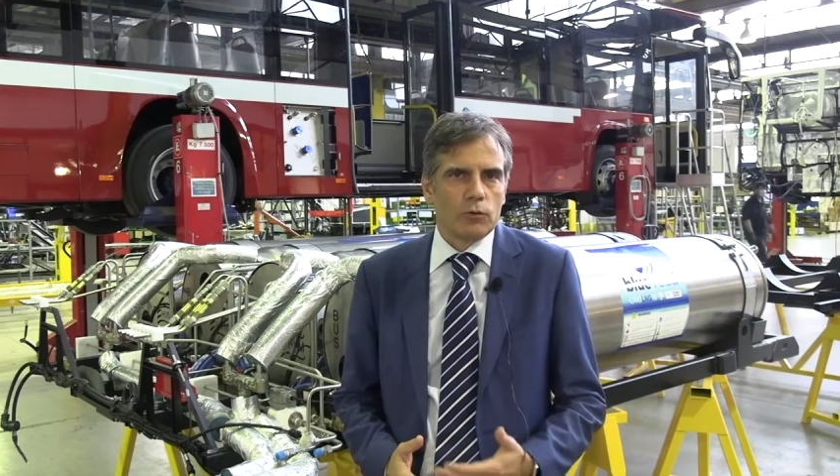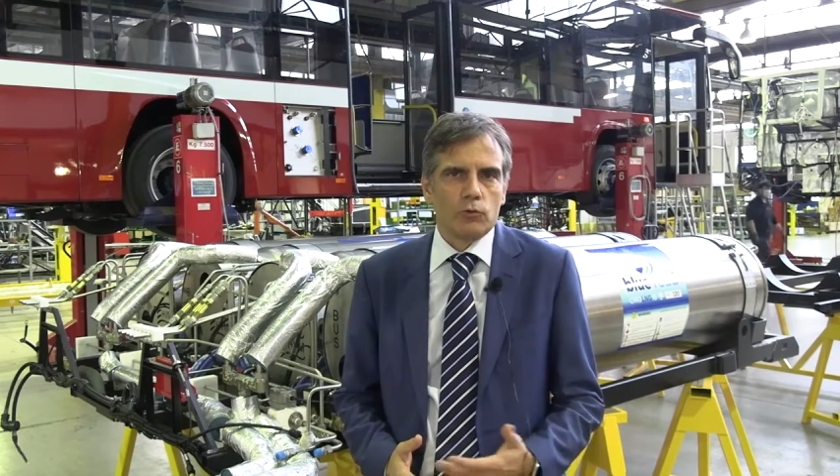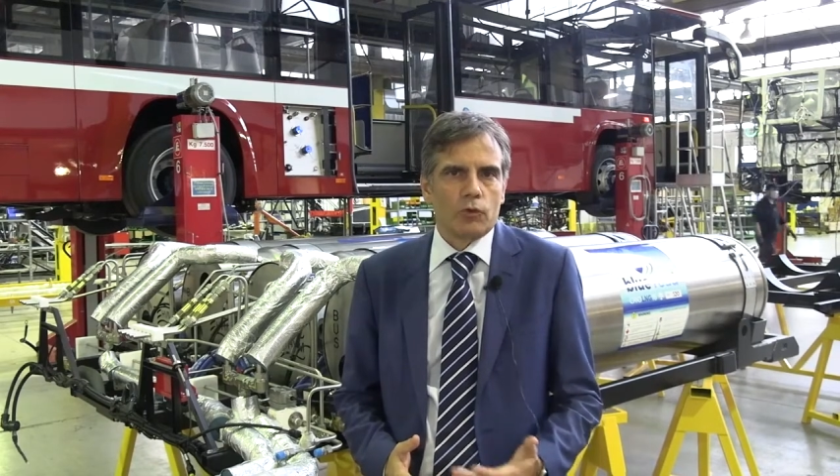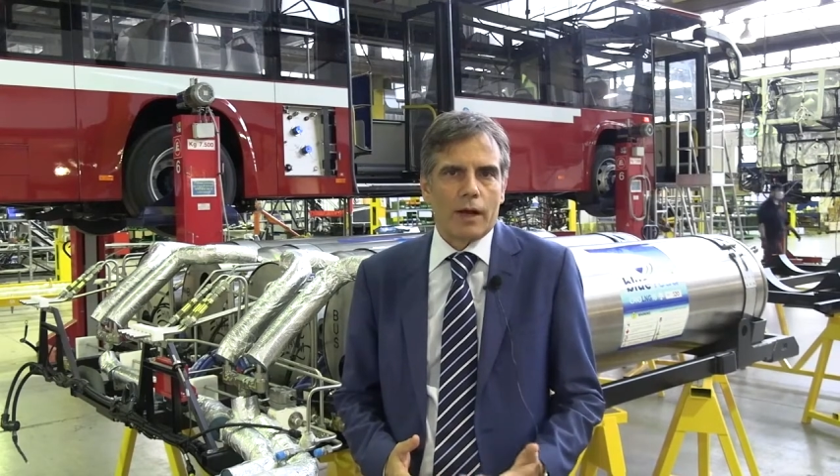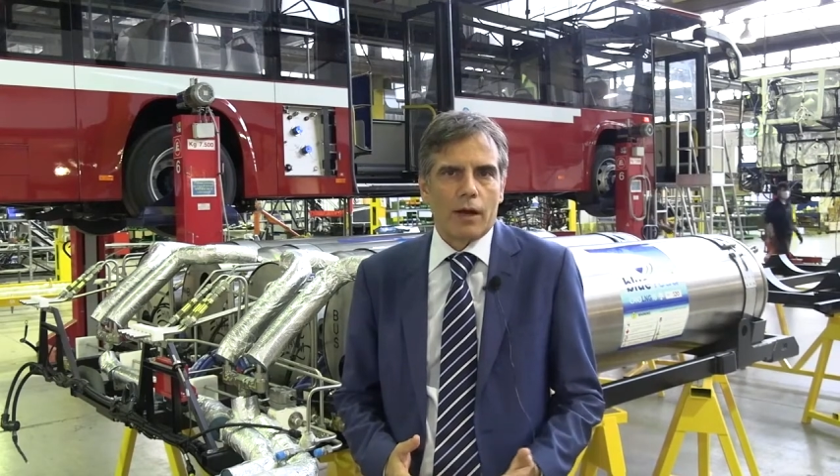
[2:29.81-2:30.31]
con
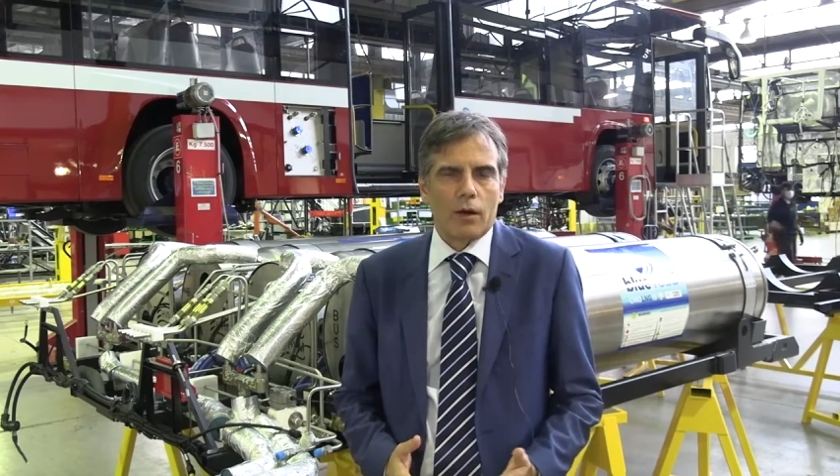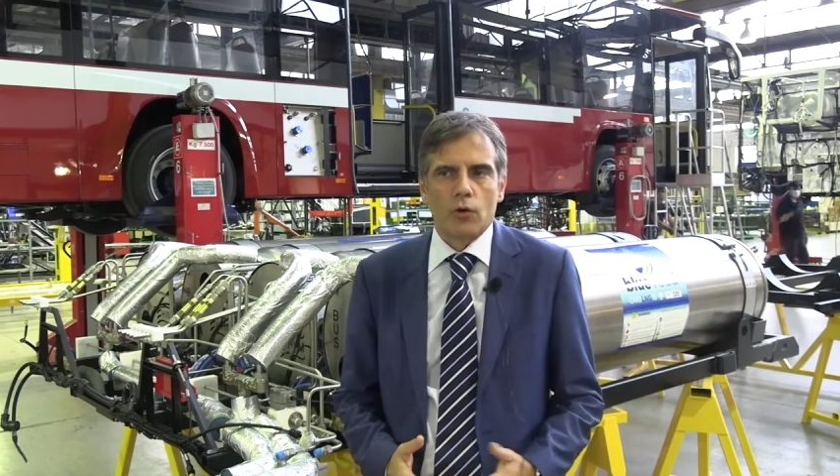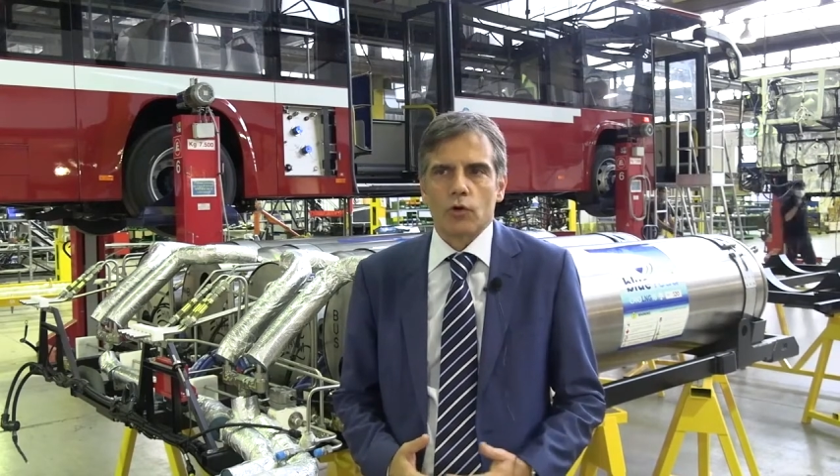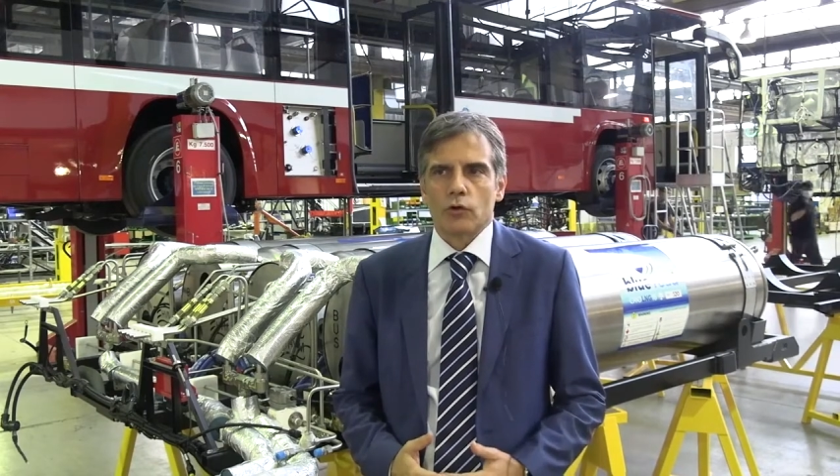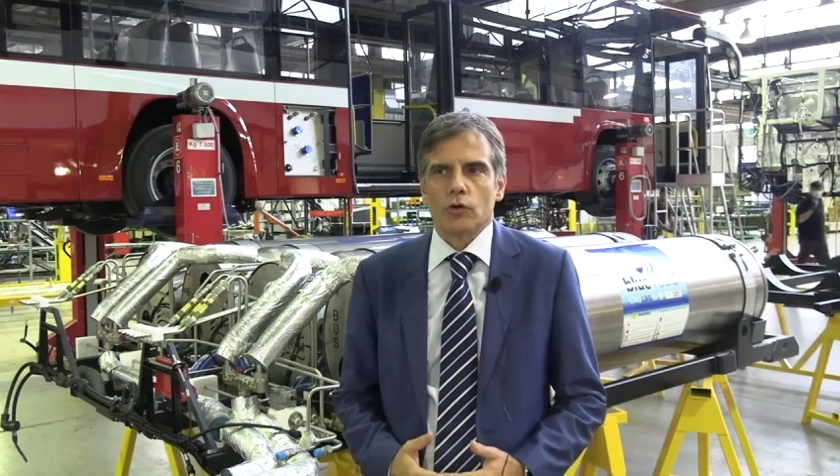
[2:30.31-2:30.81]
un
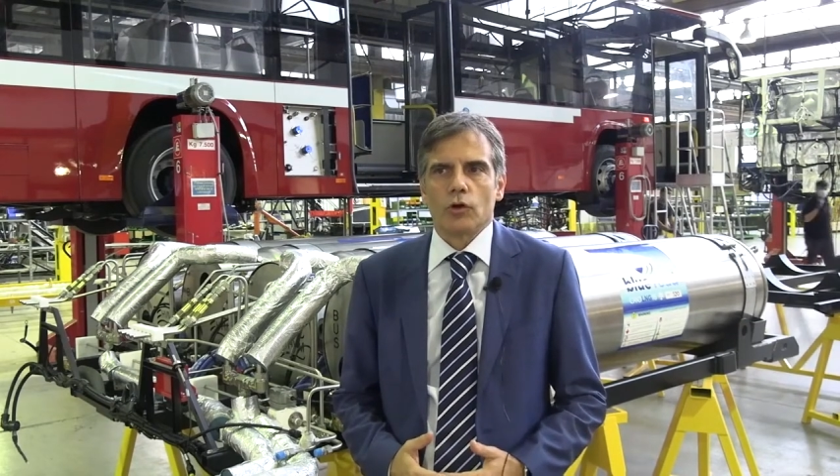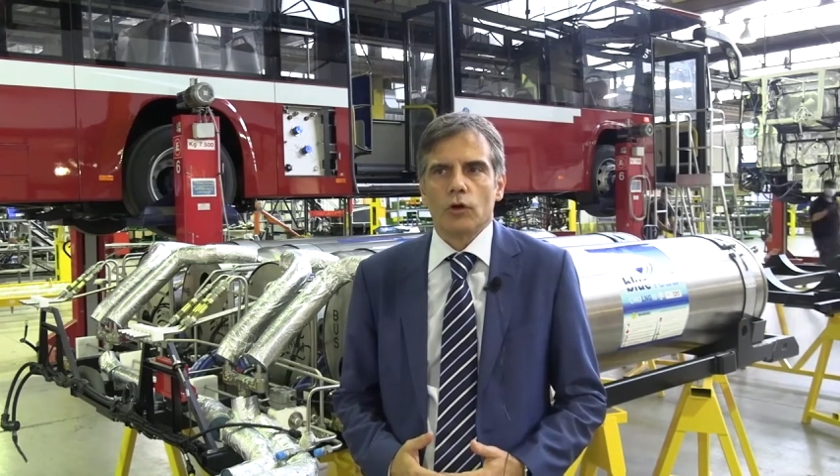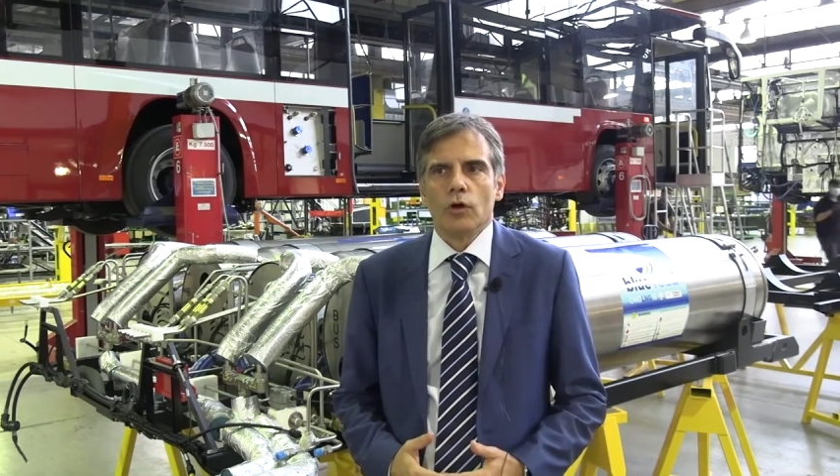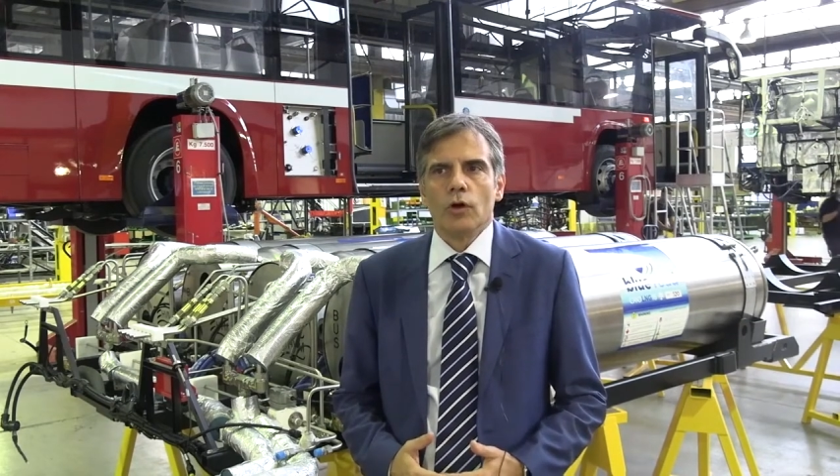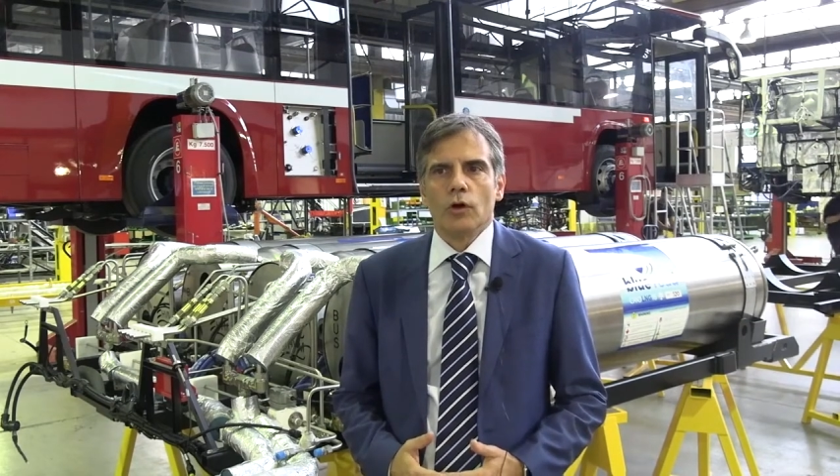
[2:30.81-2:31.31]
raccordo